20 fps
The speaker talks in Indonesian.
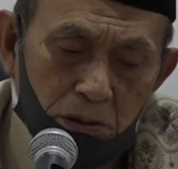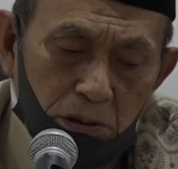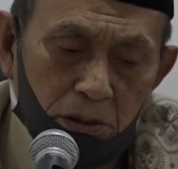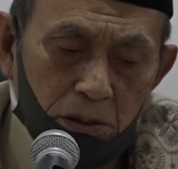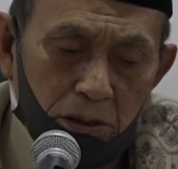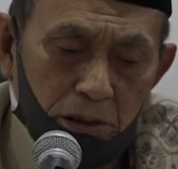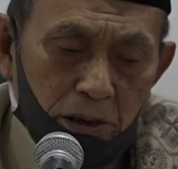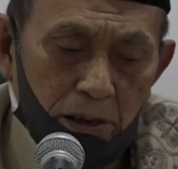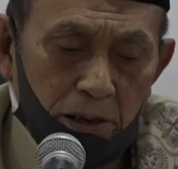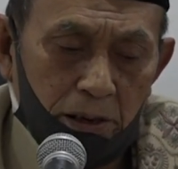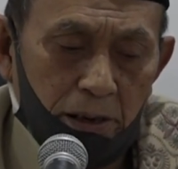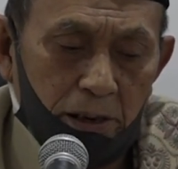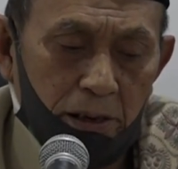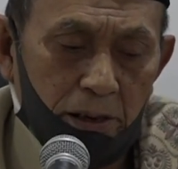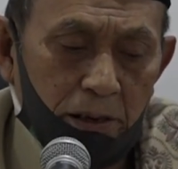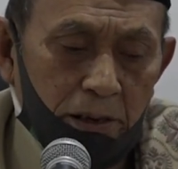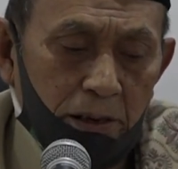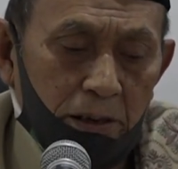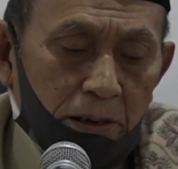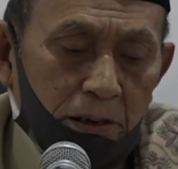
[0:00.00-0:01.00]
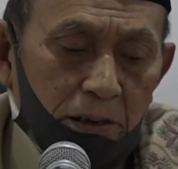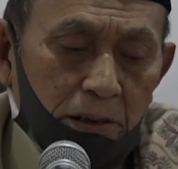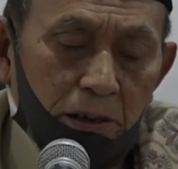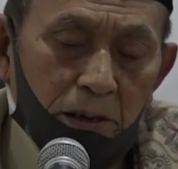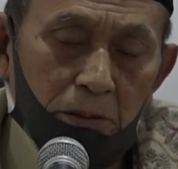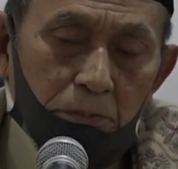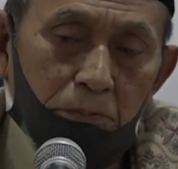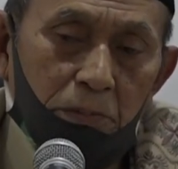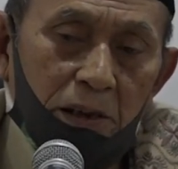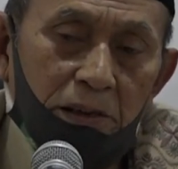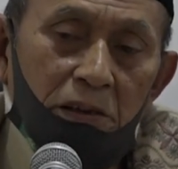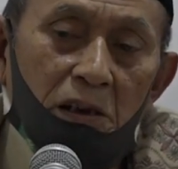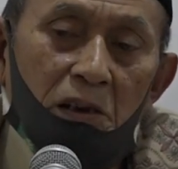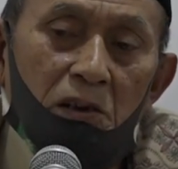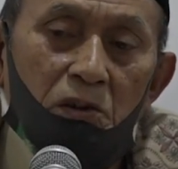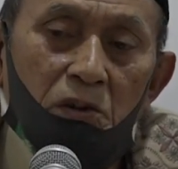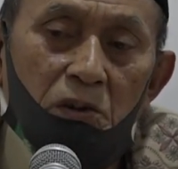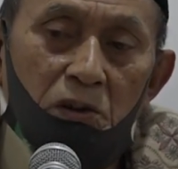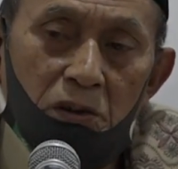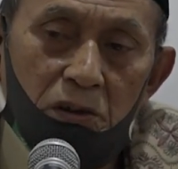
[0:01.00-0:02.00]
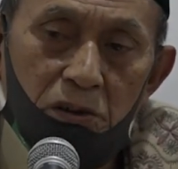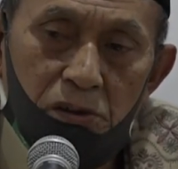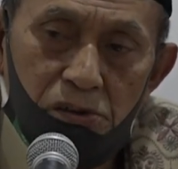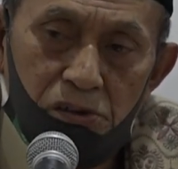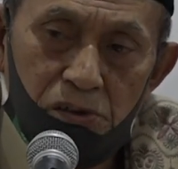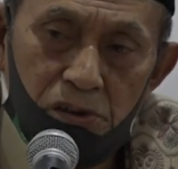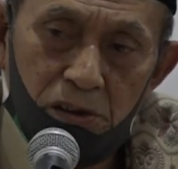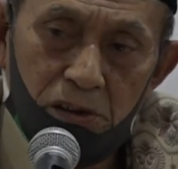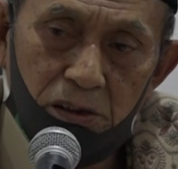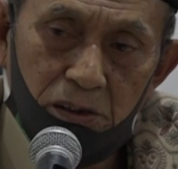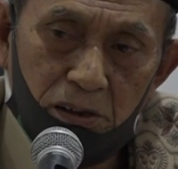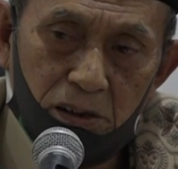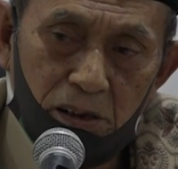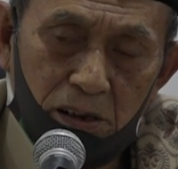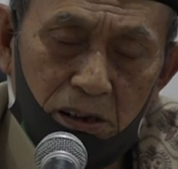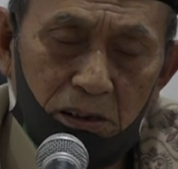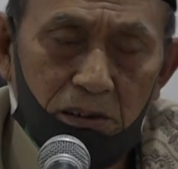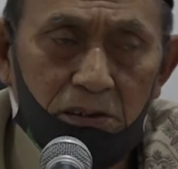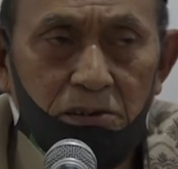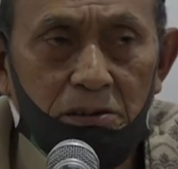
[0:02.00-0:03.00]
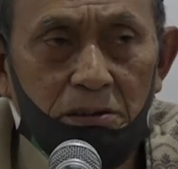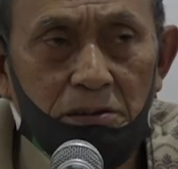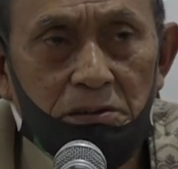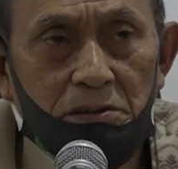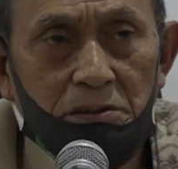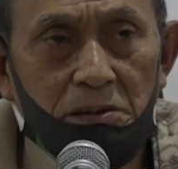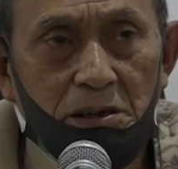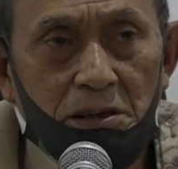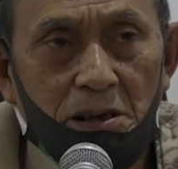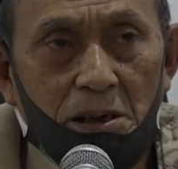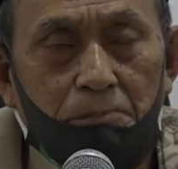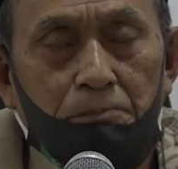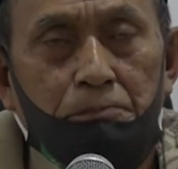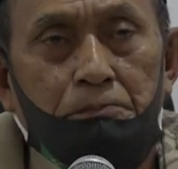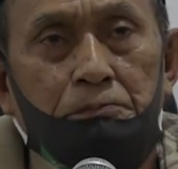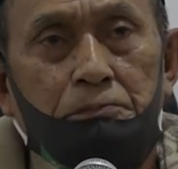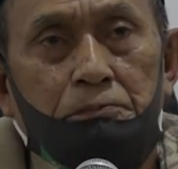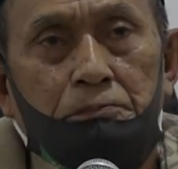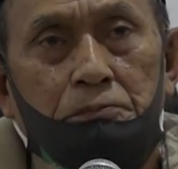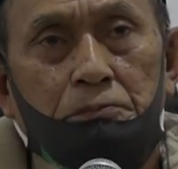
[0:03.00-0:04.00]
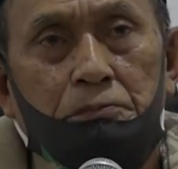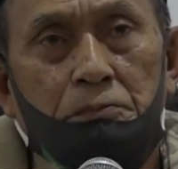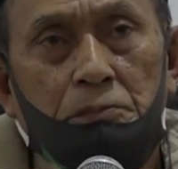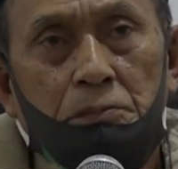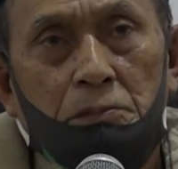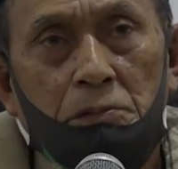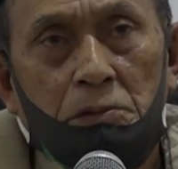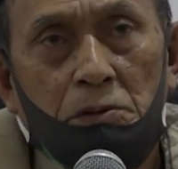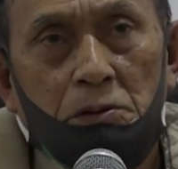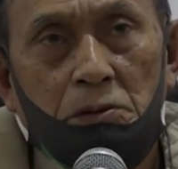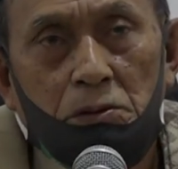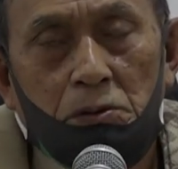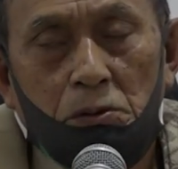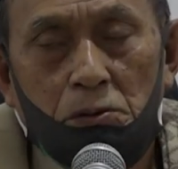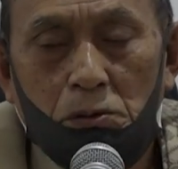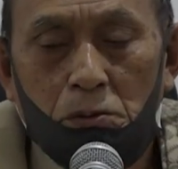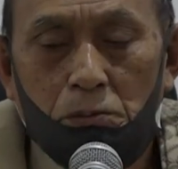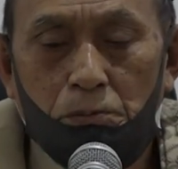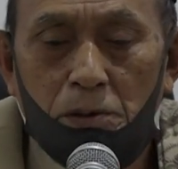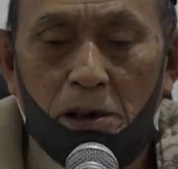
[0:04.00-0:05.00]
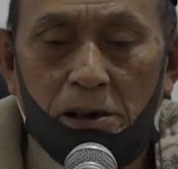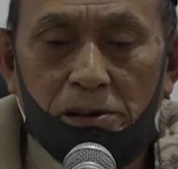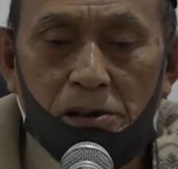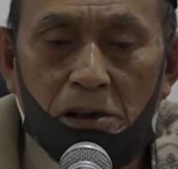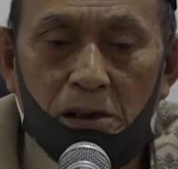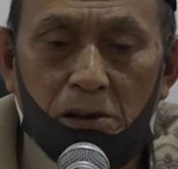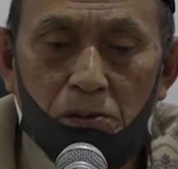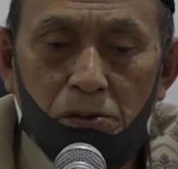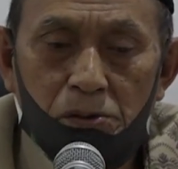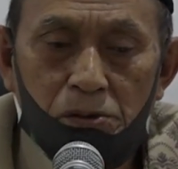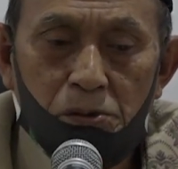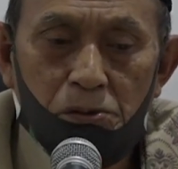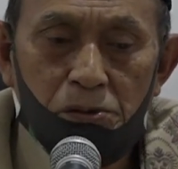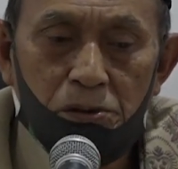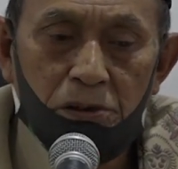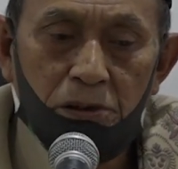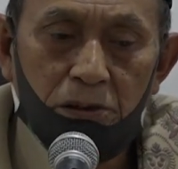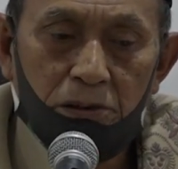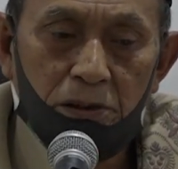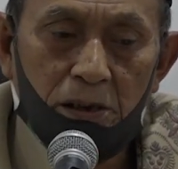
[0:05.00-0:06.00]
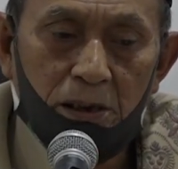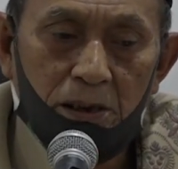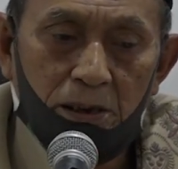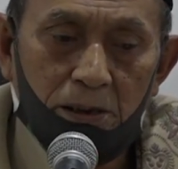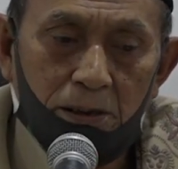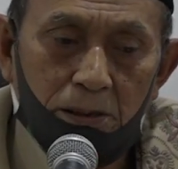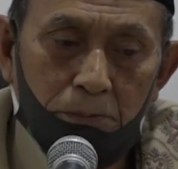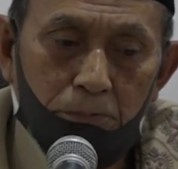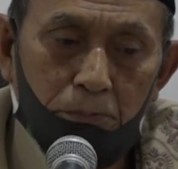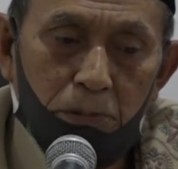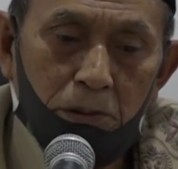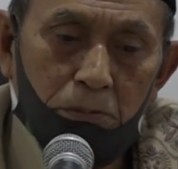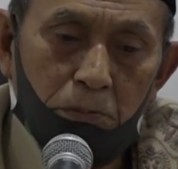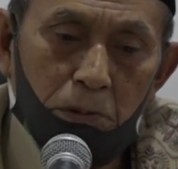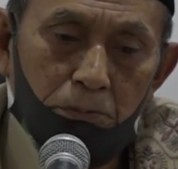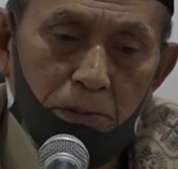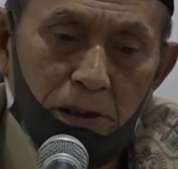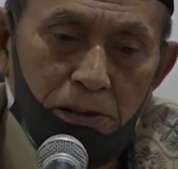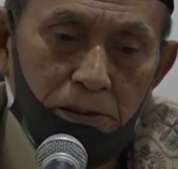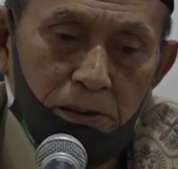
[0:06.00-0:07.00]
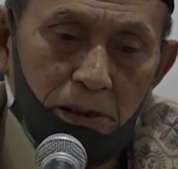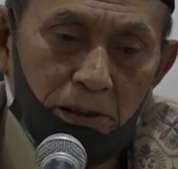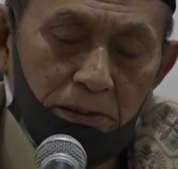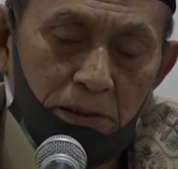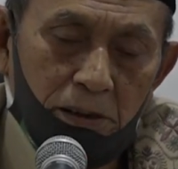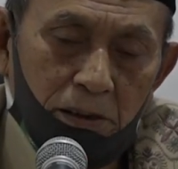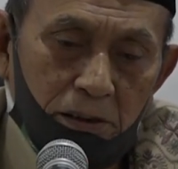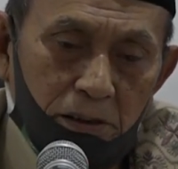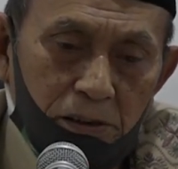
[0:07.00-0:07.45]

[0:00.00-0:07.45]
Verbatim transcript: adalah nikmat Allah sehingga setiap 17 Agustus kita lebih memanjatkan